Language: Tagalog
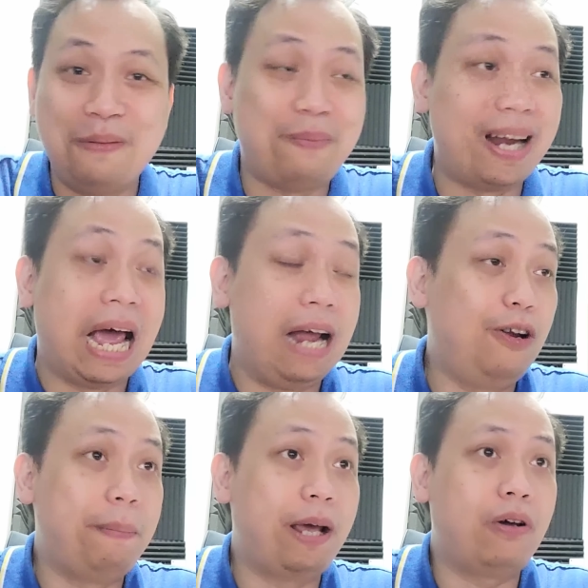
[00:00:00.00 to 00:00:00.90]
yung
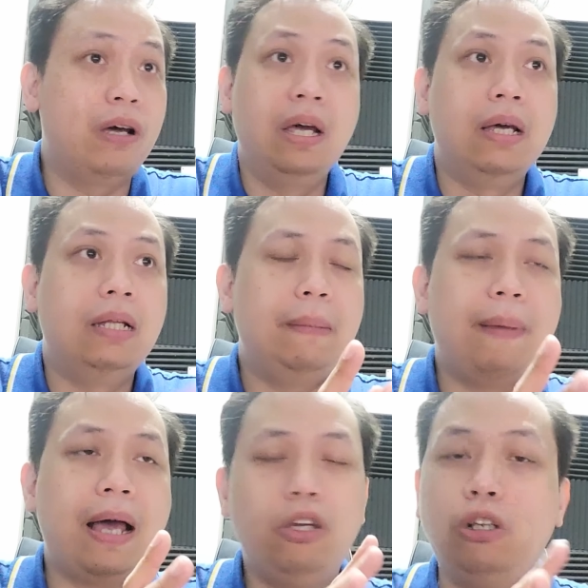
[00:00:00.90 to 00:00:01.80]
panalo pero 'di
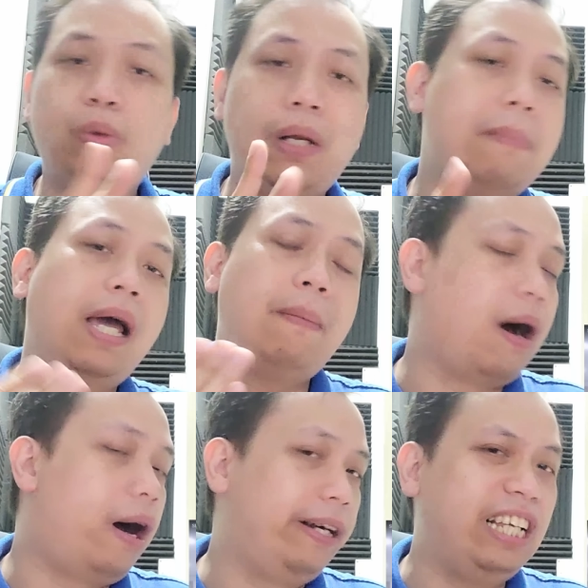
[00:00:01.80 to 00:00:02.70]
ba usually mga
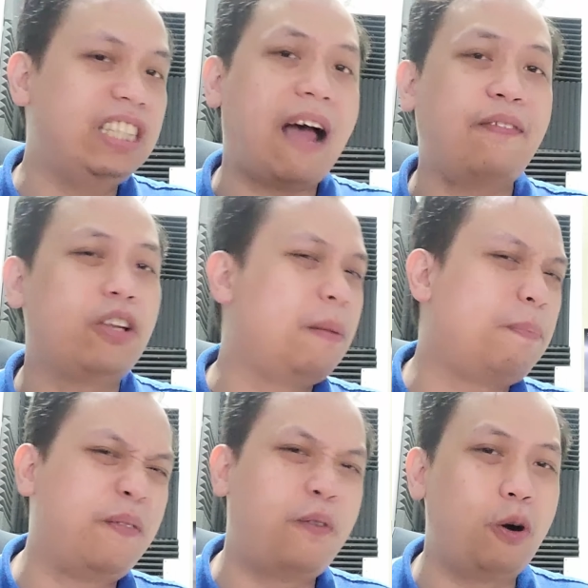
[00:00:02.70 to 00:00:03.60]
ibang artist after
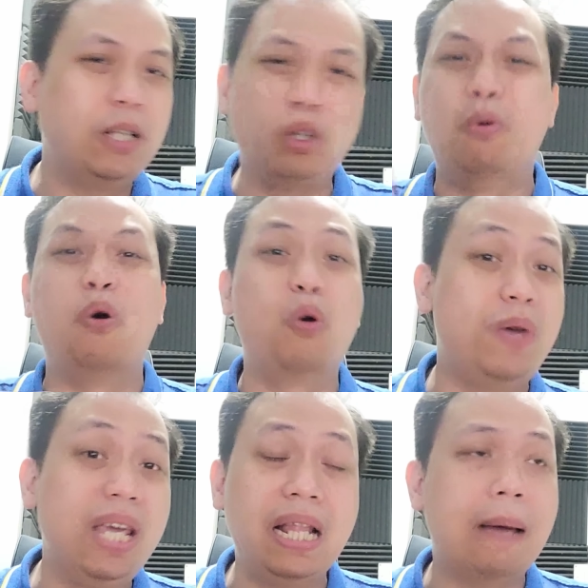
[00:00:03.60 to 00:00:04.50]
ng performance
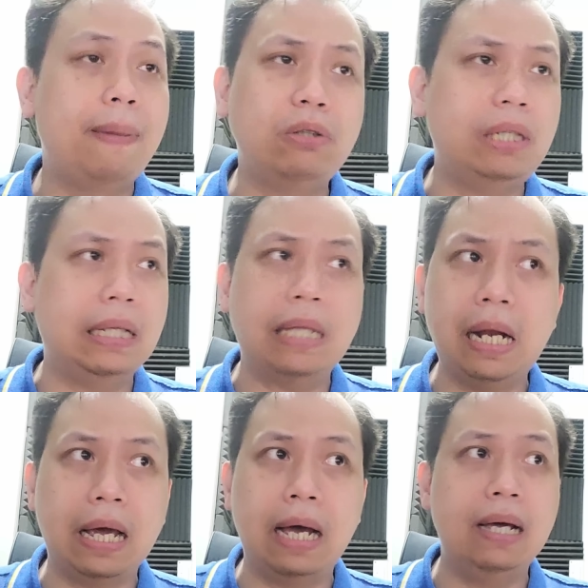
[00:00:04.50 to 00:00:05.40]
umuwi na pero sila
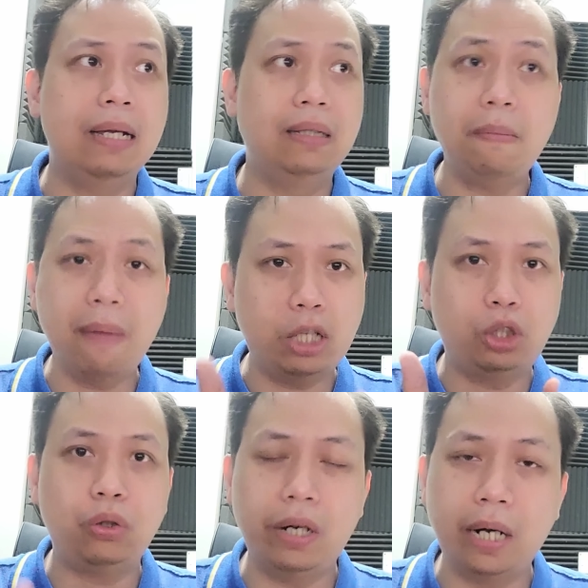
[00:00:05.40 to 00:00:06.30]
talaga they make
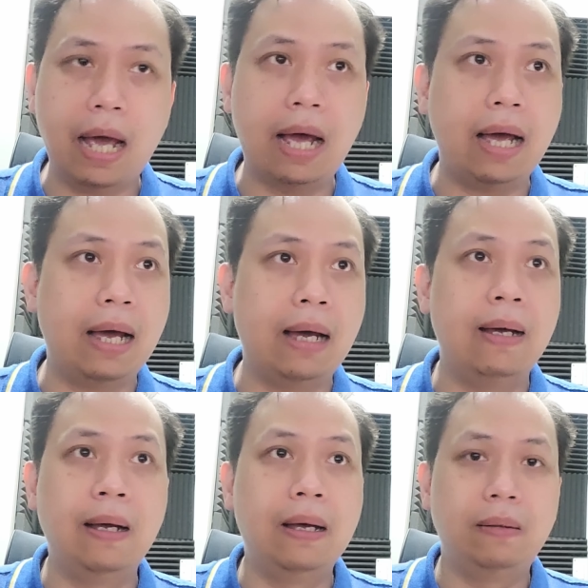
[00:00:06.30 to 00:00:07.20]
sure
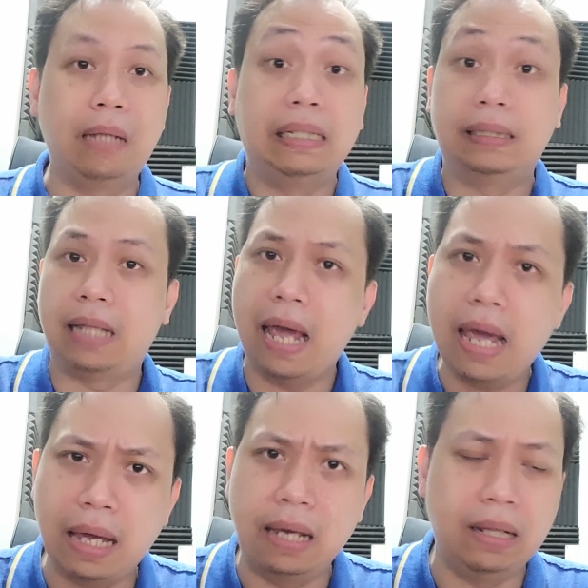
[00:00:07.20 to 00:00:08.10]
na they
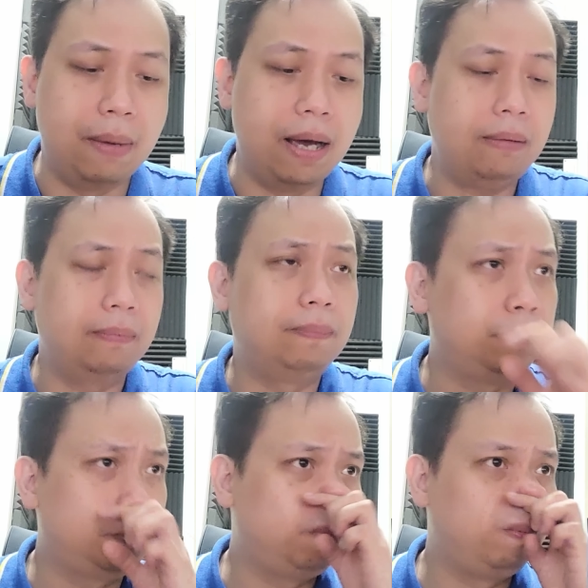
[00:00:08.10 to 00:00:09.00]
stay 'di ba
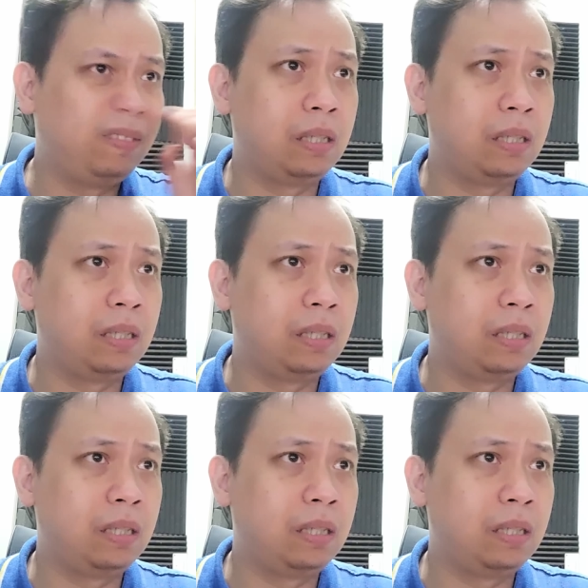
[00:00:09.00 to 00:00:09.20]
yeah, that,